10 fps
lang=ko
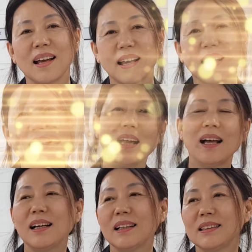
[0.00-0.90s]
네.
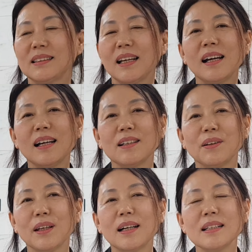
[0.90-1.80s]
아, 제가
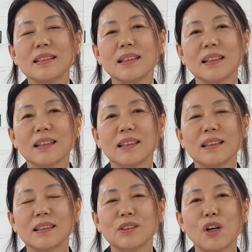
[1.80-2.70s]

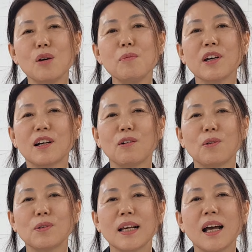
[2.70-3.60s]
여태까지
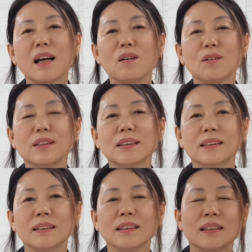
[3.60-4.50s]
좌유명이라고 생각한
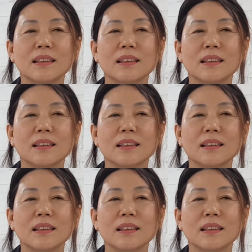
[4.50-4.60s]
것은